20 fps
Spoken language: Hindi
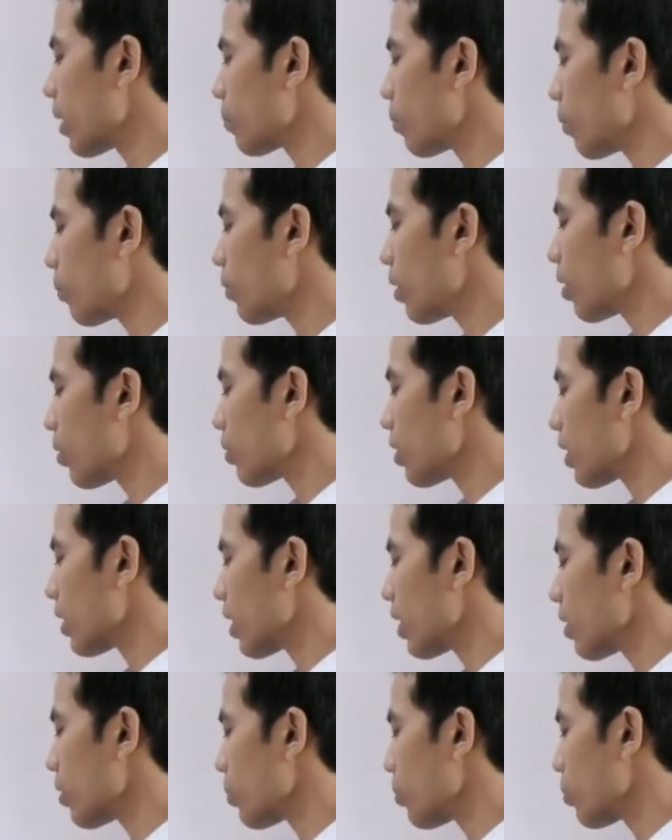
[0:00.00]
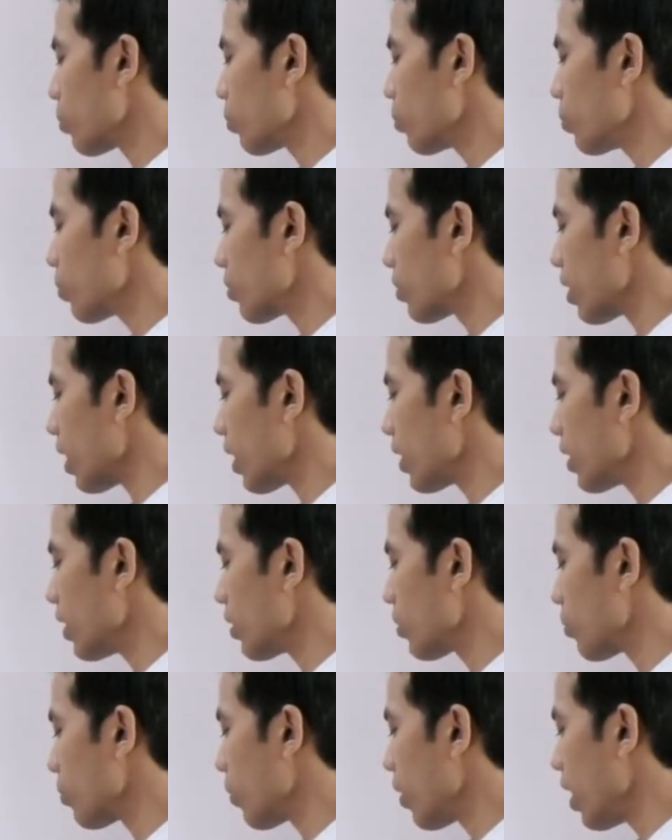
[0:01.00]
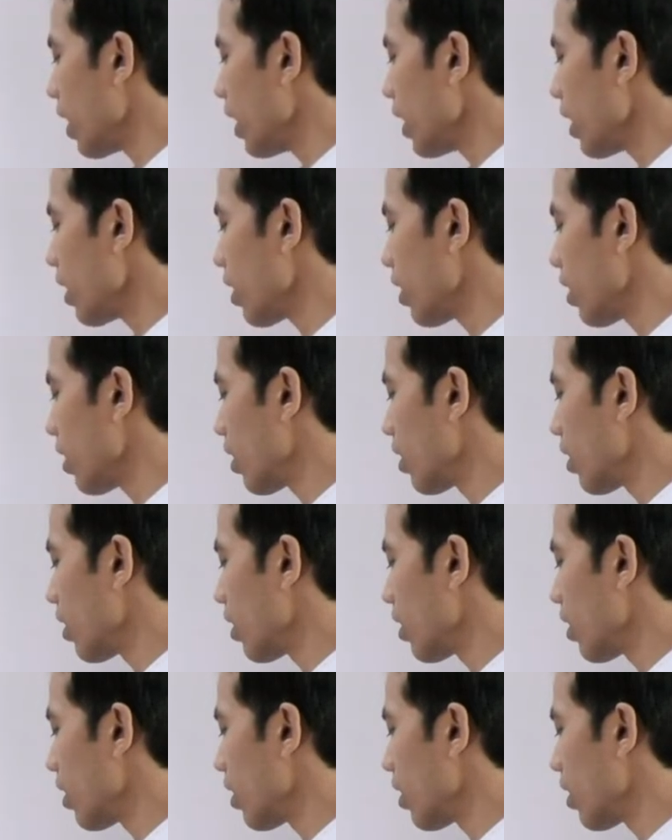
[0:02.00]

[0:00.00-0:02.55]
एक फॉर्मूला होता था टू साइन स्क्वायर